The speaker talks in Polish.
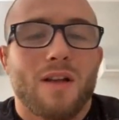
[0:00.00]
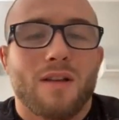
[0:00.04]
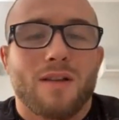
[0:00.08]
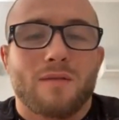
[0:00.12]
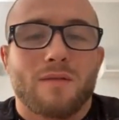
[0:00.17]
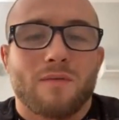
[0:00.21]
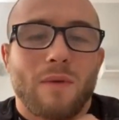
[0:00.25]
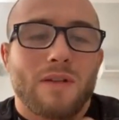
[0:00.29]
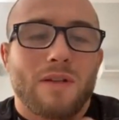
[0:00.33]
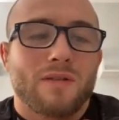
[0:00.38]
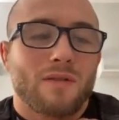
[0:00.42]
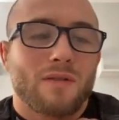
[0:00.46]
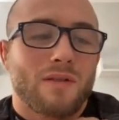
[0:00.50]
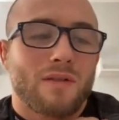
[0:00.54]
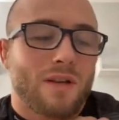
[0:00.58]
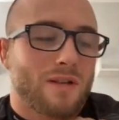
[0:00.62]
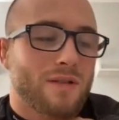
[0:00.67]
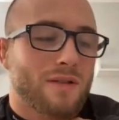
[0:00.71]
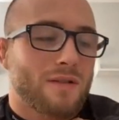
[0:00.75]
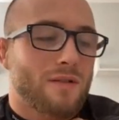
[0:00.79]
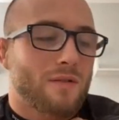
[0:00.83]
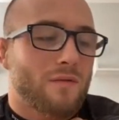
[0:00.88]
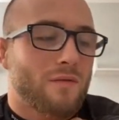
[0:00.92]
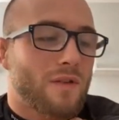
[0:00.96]
Bardzo
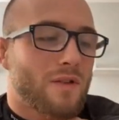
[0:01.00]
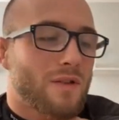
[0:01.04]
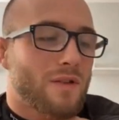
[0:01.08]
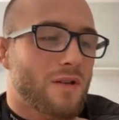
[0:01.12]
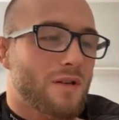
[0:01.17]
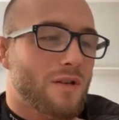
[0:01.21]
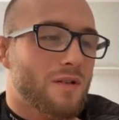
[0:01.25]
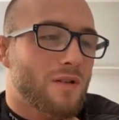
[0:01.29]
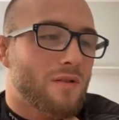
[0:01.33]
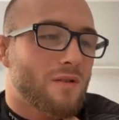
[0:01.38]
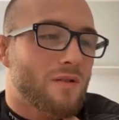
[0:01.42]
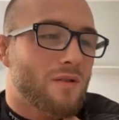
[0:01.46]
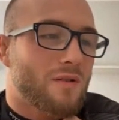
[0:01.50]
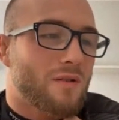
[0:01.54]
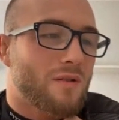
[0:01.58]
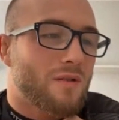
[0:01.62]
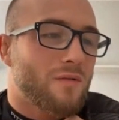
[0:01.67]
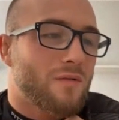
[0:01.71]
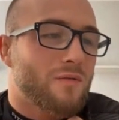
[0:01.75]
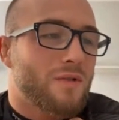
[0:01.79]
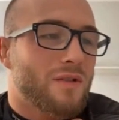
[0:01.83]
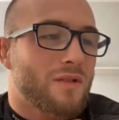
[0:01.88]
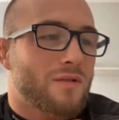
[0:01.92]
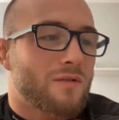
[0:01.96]
teraz zauważyłem, że
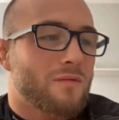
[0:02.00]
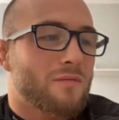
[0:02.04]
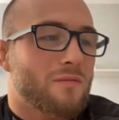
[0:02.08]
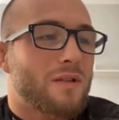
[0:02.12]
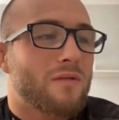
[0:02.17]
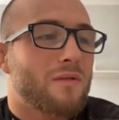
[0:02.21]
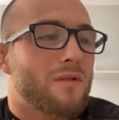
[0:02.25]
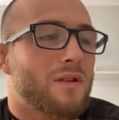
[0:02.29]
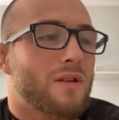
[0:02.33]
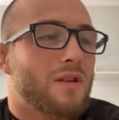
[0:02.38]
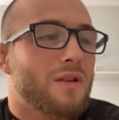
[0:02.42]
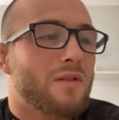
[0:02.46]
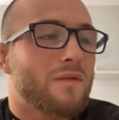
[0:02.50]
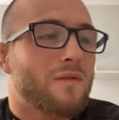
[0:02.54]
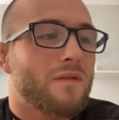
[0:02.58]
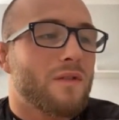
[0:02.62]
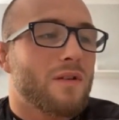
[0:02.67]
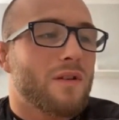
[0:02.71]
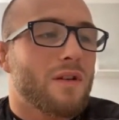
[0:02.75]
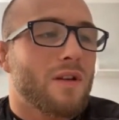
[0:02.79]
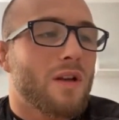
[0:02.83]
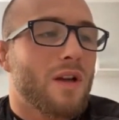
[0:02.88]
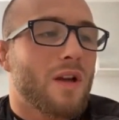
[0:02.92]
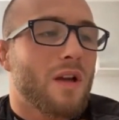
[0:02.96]
ludzie są
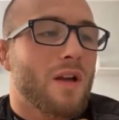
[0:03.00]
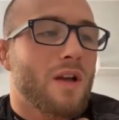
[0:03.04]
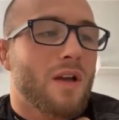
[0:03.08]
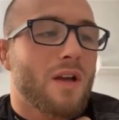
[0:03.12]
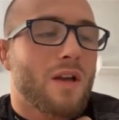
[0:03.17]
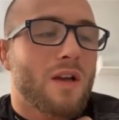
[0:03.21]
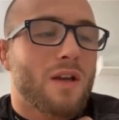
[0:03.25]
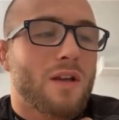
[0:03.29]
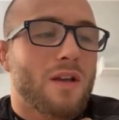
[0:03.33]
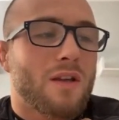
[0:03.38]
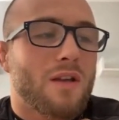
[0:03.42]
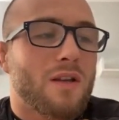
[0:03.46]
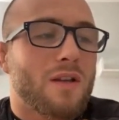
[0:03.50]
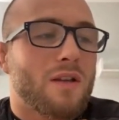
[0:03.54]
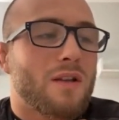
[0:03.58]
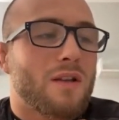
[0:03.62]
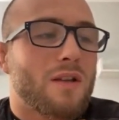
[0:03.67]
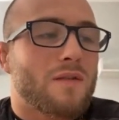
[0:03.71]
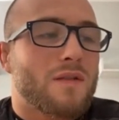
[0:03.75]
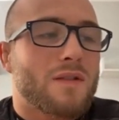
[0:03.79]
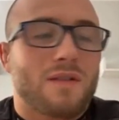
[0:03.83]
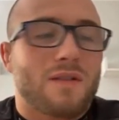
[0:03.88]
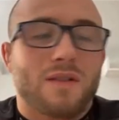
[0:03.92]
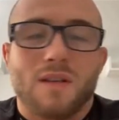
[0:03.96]
nadgorliwi i
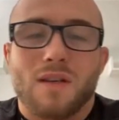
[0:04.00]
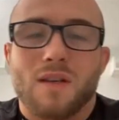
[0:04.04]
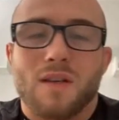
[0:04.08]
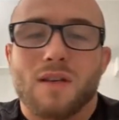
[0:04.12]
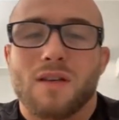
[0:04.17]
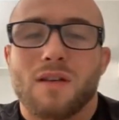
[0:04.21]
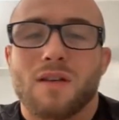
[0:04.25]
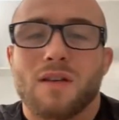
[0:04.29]
te wszystkie